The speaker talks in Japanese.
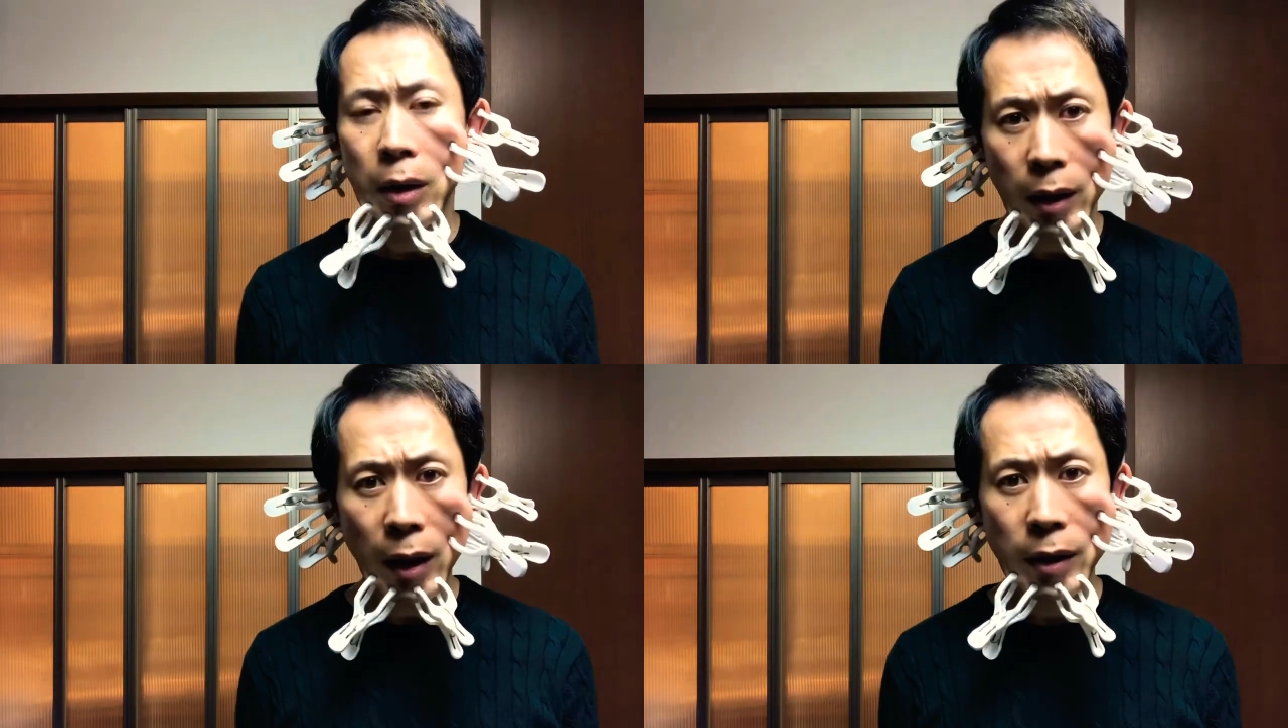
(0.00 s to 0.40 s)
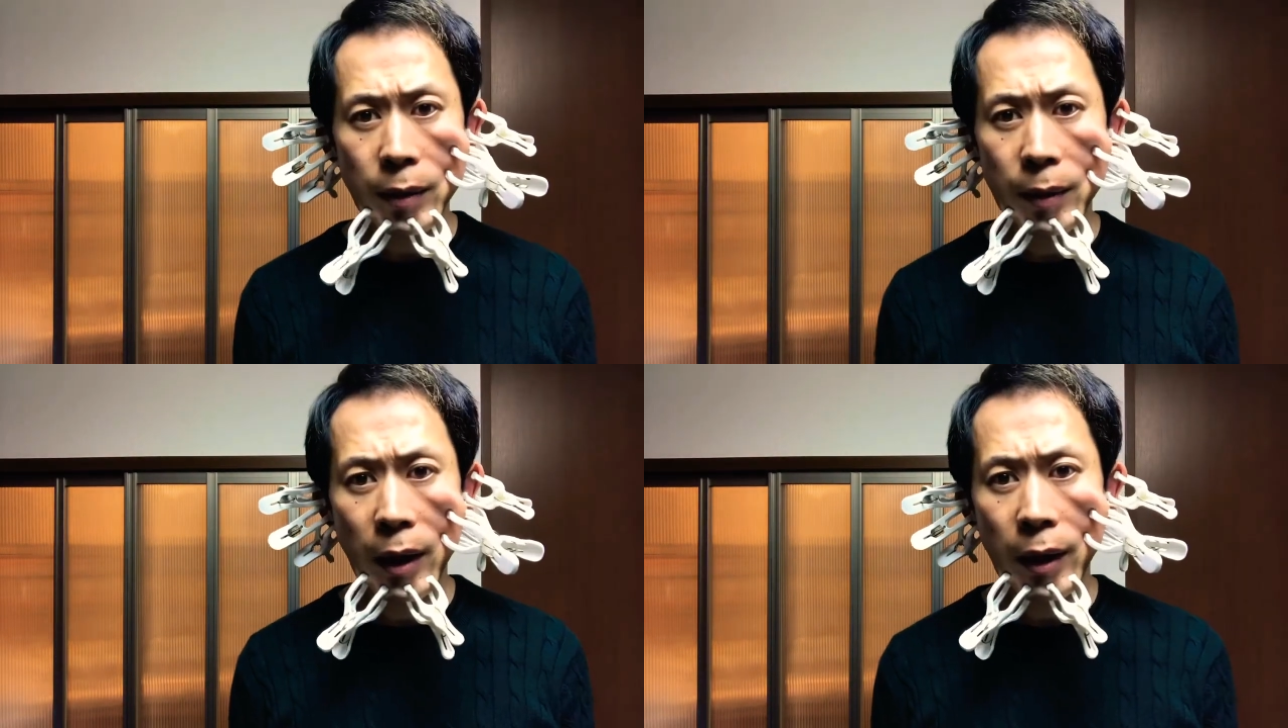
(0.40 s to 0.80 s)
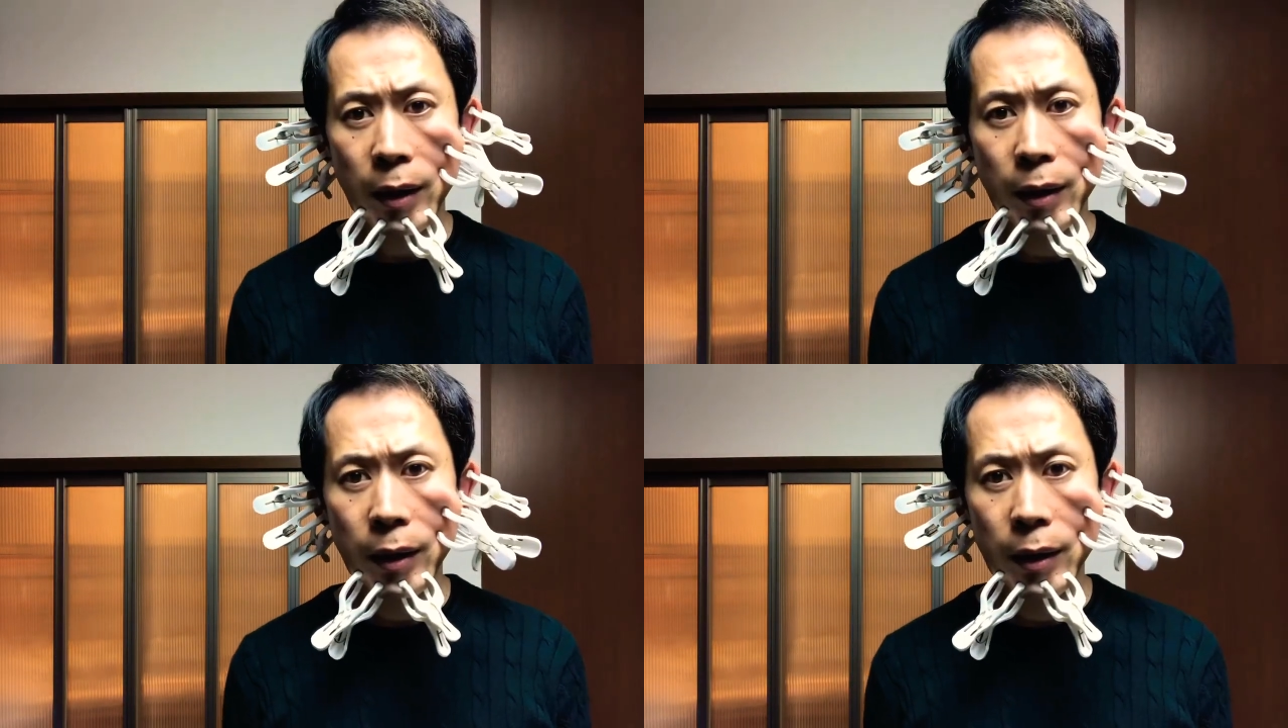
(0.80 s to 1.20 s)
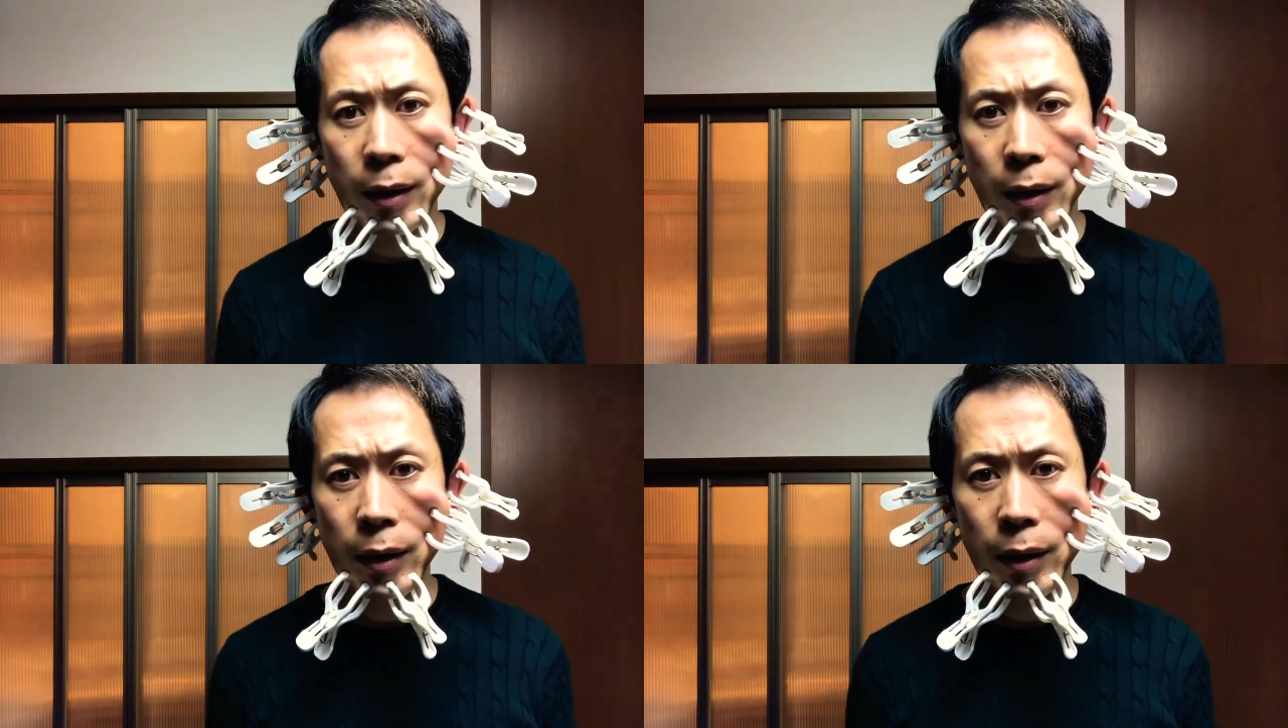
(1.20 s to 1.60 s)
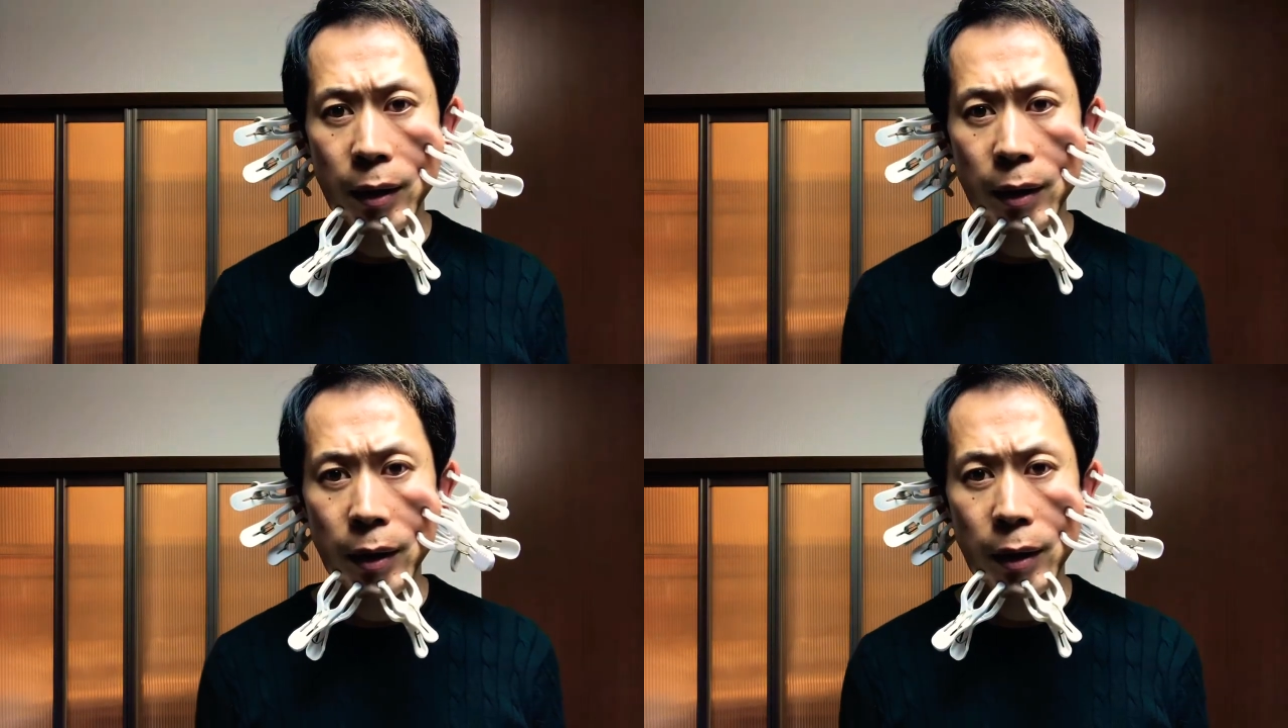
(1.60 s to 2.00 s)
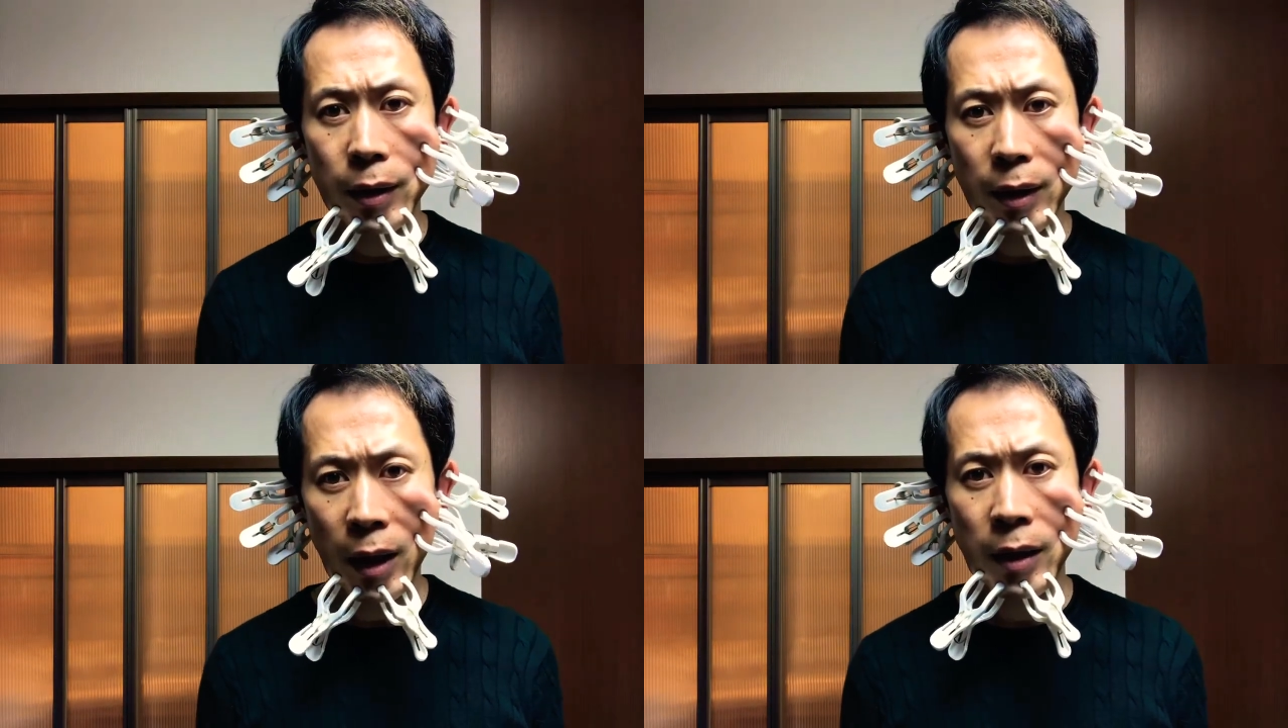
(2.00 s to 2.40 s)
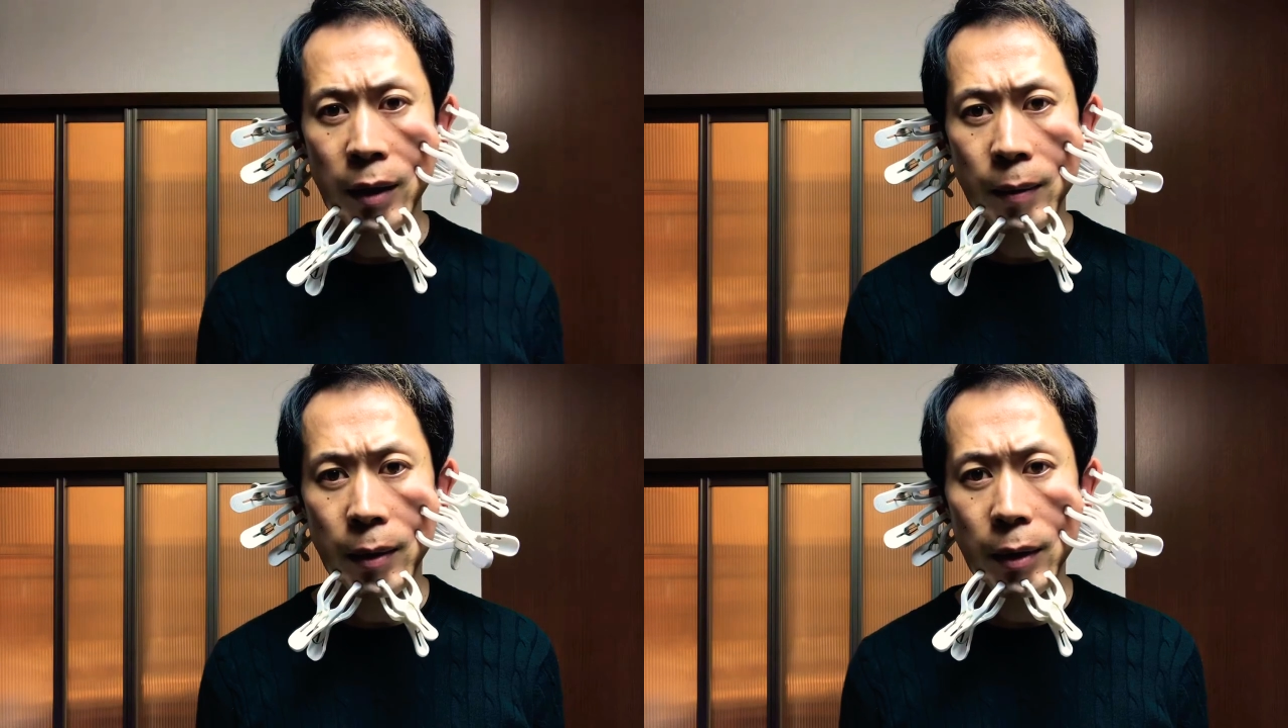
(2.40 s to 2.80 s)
大丈夫だよ大丈夫